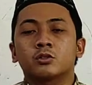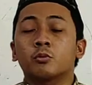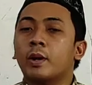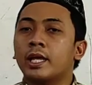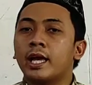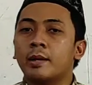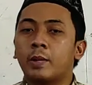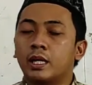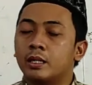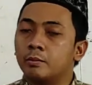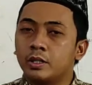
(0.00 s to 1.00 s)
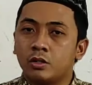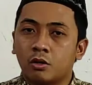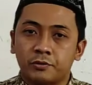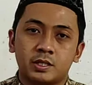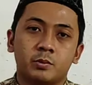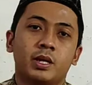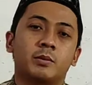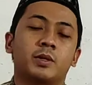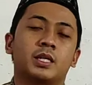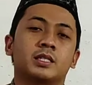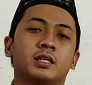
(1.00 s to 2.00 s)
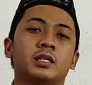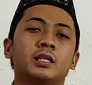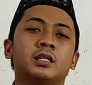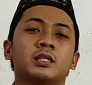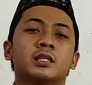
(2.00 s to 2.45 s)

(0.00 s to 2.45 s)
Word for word: supaya pandemi COVID-19 ini